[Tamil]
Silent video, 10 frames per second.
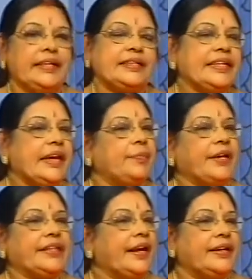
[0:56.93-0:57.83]
சரி நீ
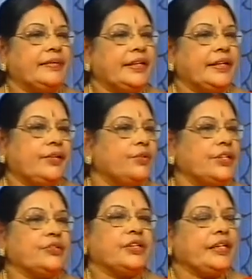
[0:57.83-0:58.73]
சிங்கை போய் தேடு அப்படின்னா
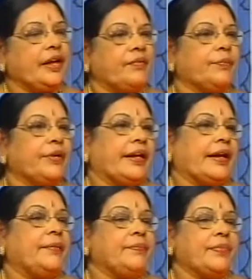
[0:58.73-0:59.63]
நோவன் சொல்லிட்டு அவன்
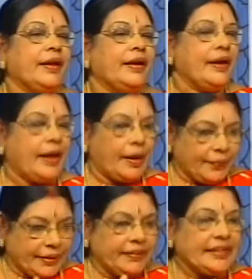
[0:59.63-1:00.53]
போயிடுறான்
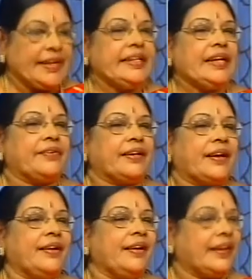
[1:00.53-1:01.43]
அப்புறம் இவன் தேடிட்டே
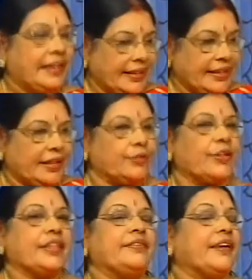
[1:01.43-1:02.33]
வர்றான்
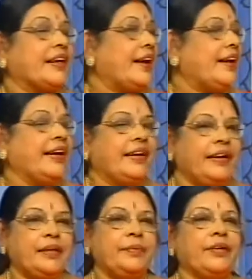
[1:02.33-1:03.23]
எதுக்காக குரத்தி வர்றா
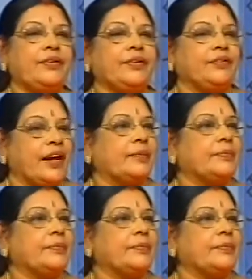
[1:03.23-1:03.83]
ரெண்டு பேரும்